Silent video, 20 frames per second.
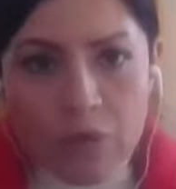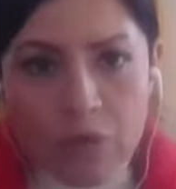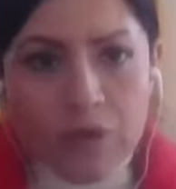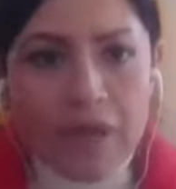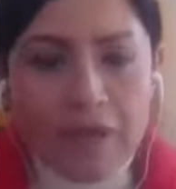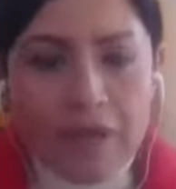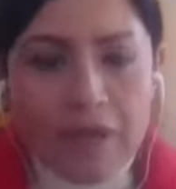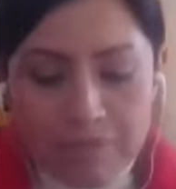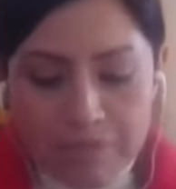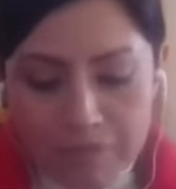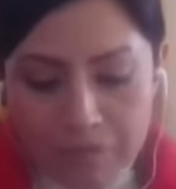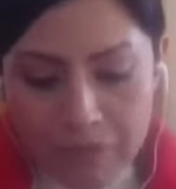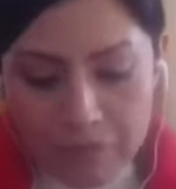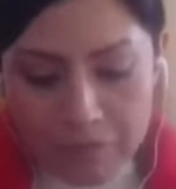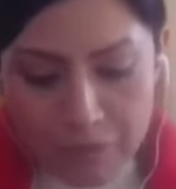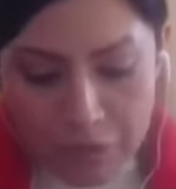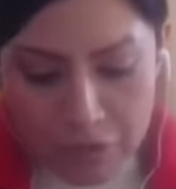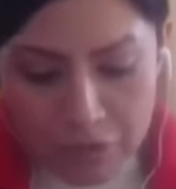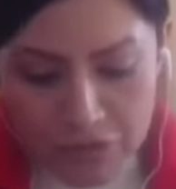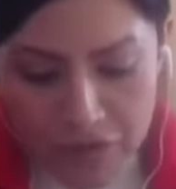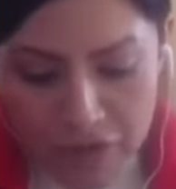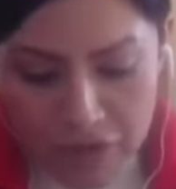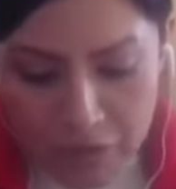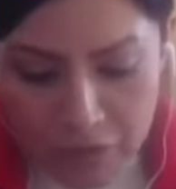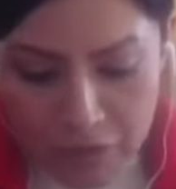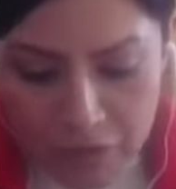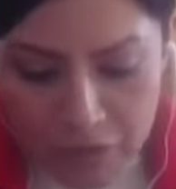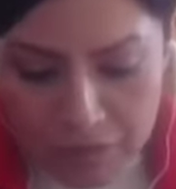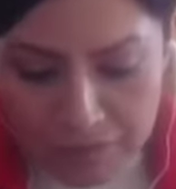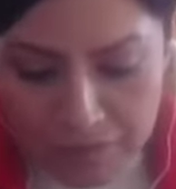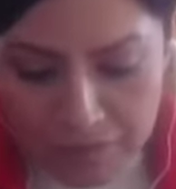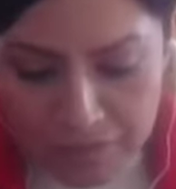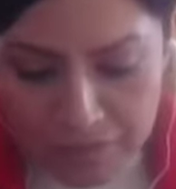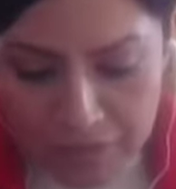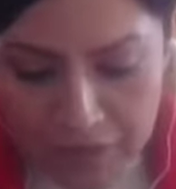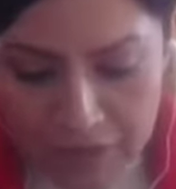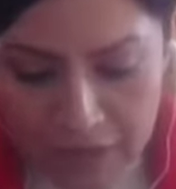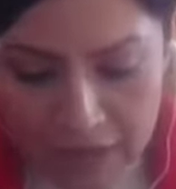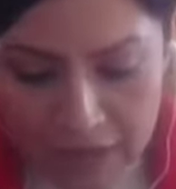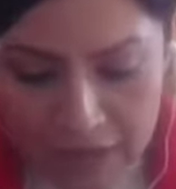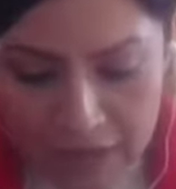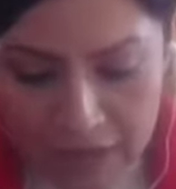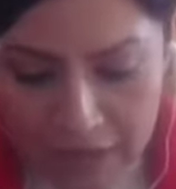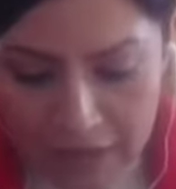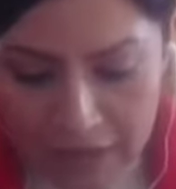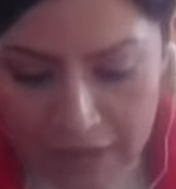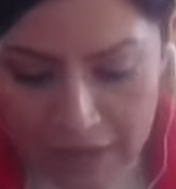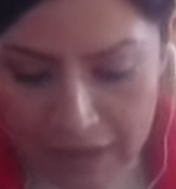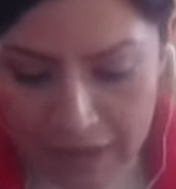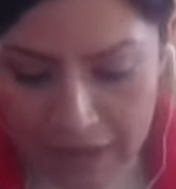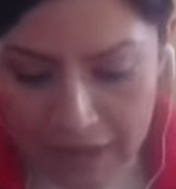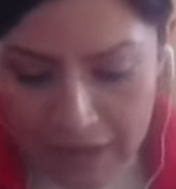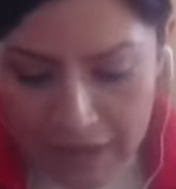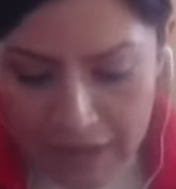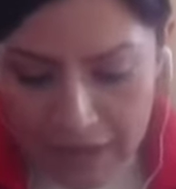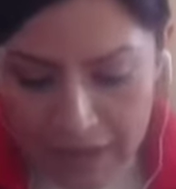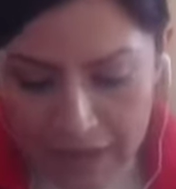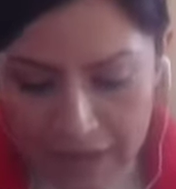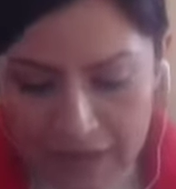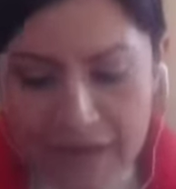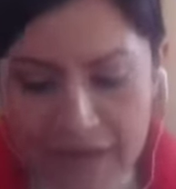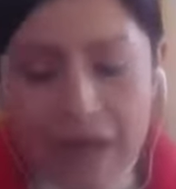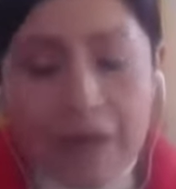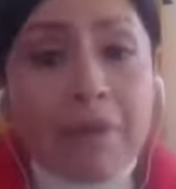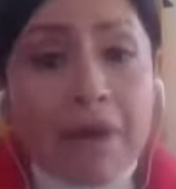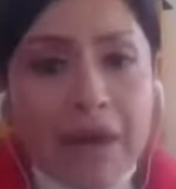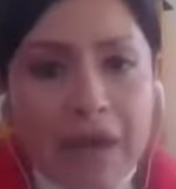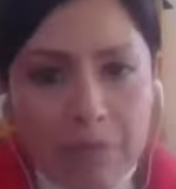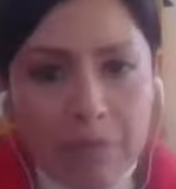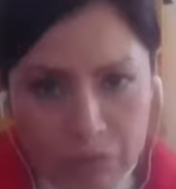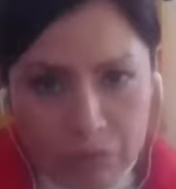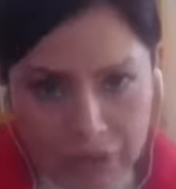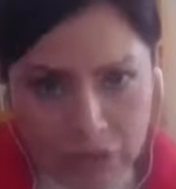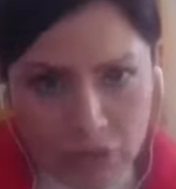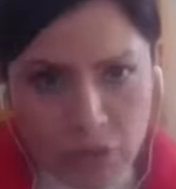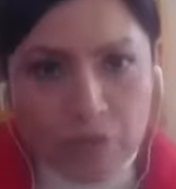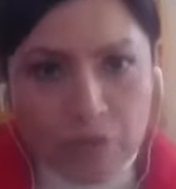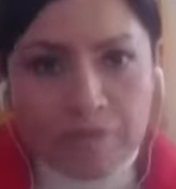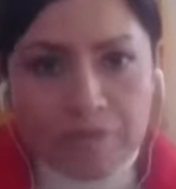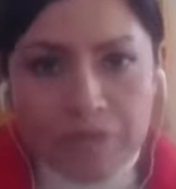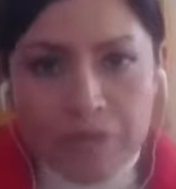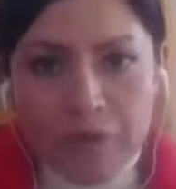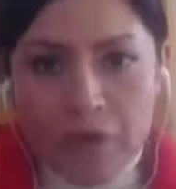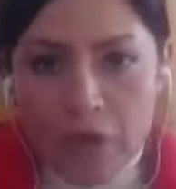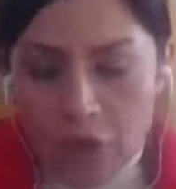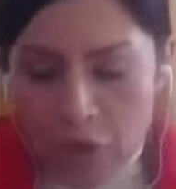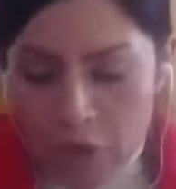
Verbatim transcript: Ok, procedo eh, a recabar la votación.